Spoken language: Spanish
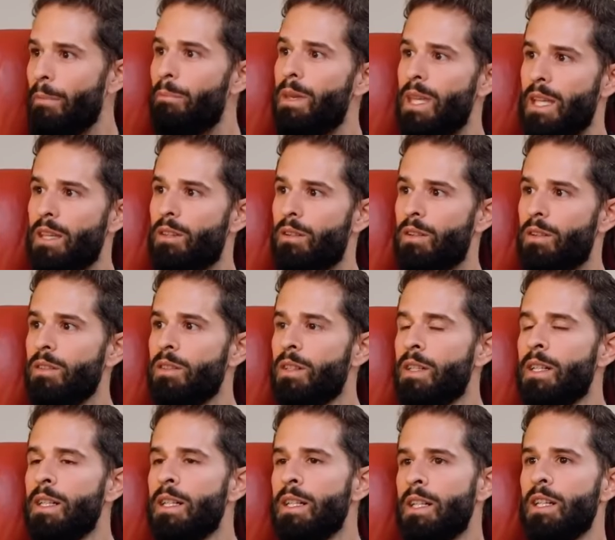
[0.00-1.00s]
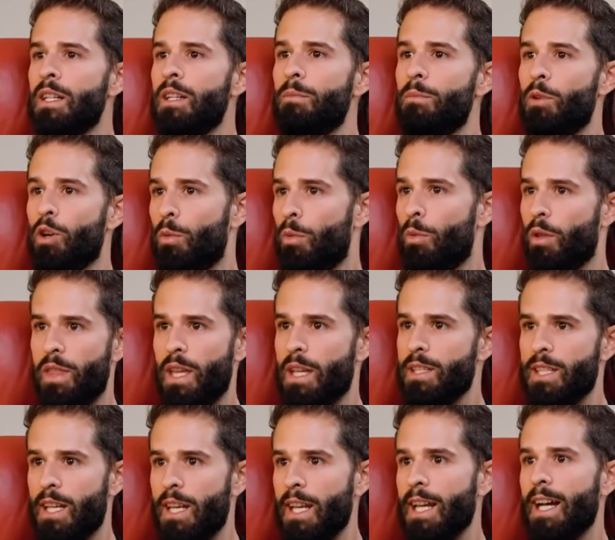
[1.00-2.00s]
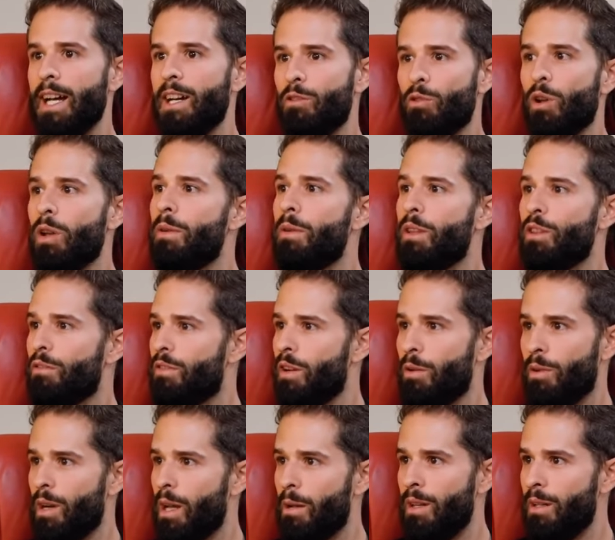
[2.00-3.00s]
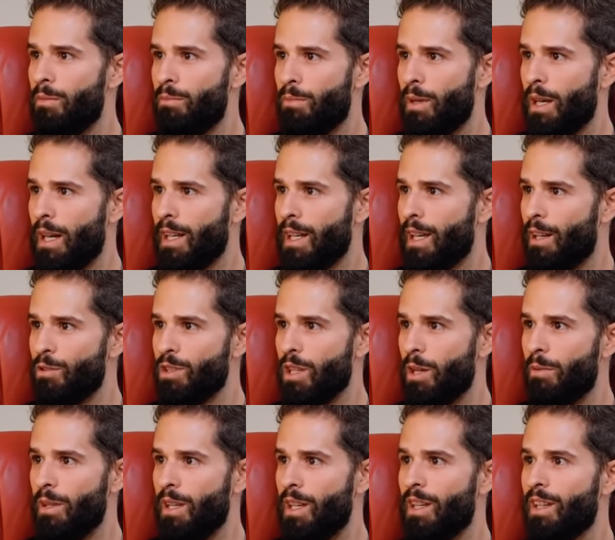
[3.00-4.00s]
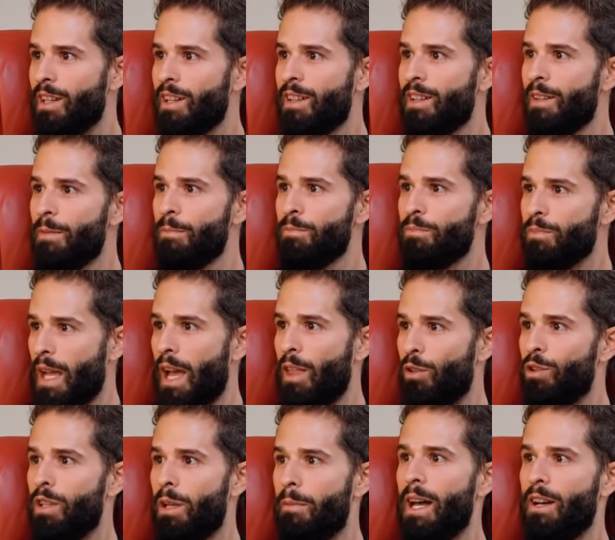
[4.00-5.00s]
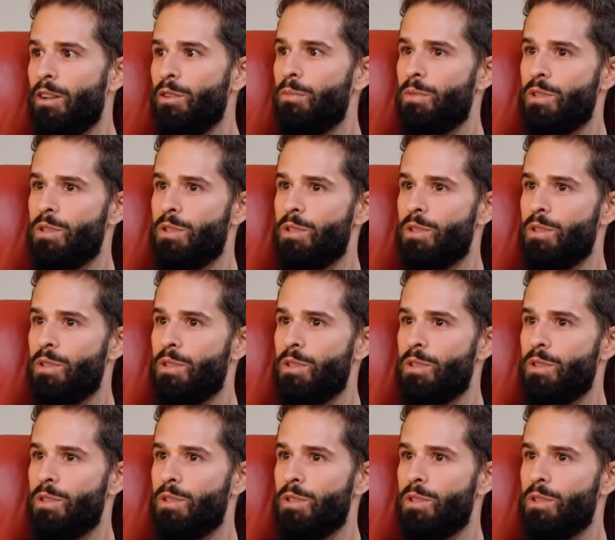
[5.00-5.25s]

vas viendo, ¿no? Pero como decía Seneca, no hay viento favorable para el que no sabe a dónde va, ¿no?